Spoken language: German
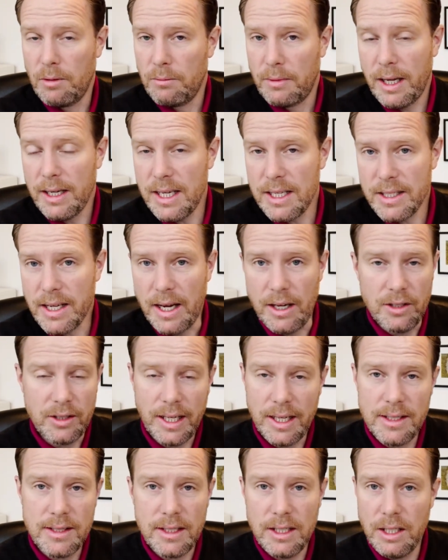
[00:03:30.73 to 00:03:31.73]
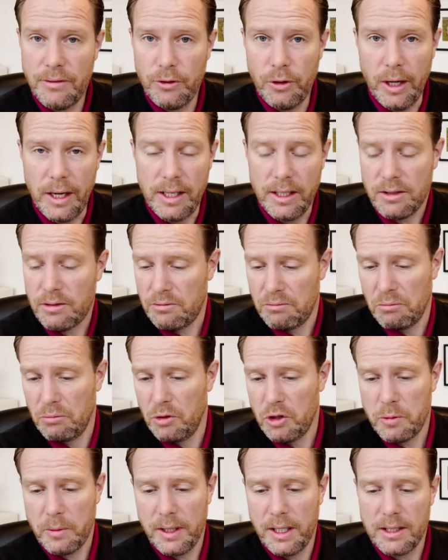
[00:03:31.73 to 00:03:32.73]
Kann ja sein, ganz individuell. Das
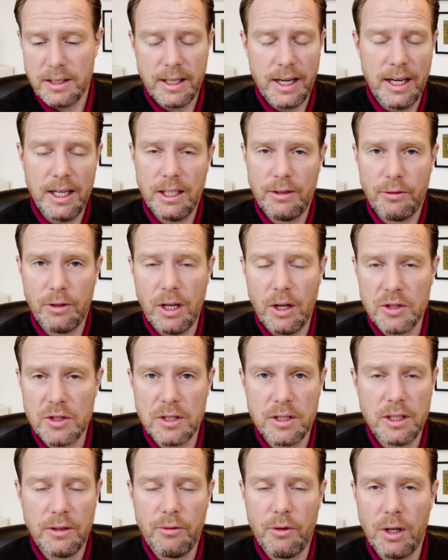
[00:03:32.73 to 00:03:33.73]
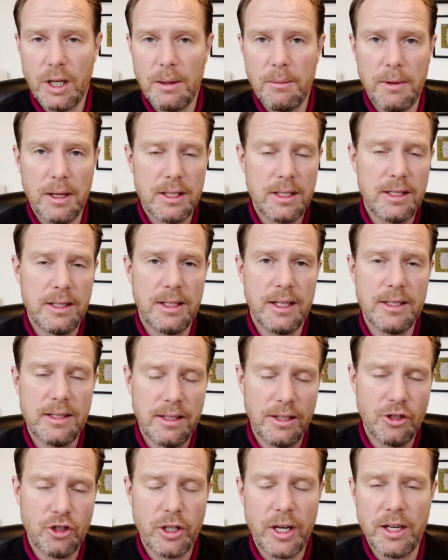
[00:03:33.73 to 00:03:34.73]
muss man jetzt gar nicht von außen sich vorgeben lassen.
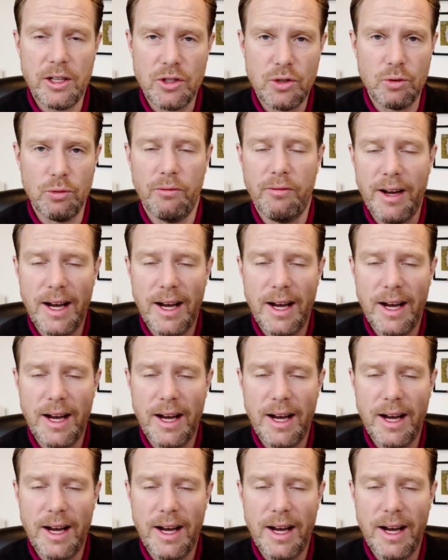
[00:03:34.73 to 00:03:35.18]
Das entscheidest du.